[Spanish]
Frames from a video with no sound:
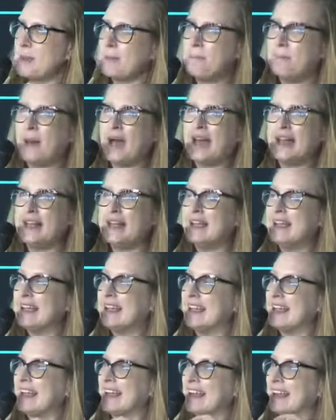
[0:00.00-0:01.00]
para
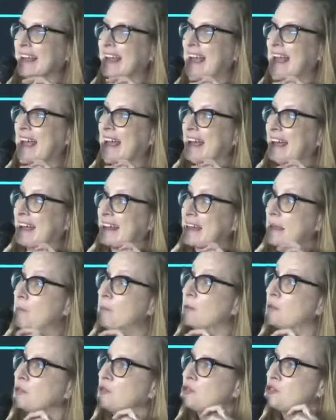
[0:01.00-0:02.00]
la
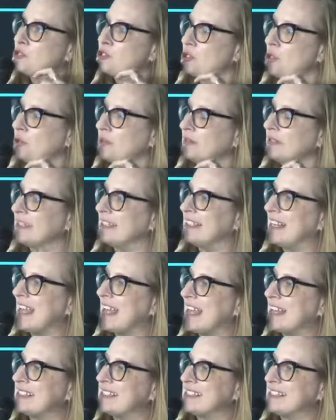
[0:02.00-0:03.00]
reproducción
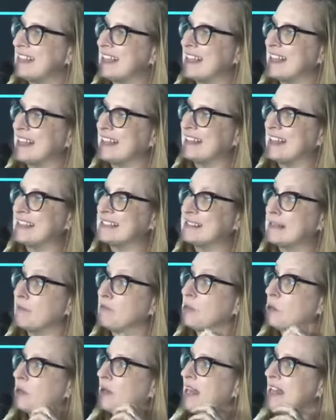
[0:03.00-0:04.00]
de, este, esta
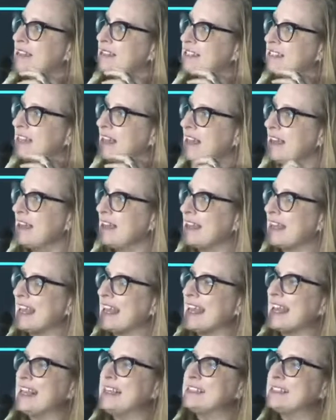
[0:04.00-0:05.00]
violencia
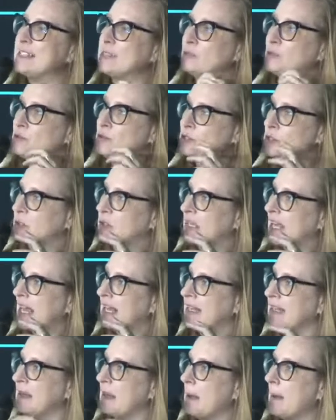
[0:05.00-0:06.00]

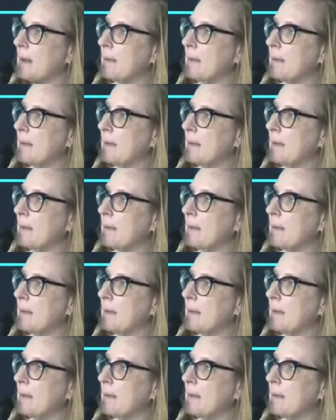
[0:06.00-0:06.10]
institucional,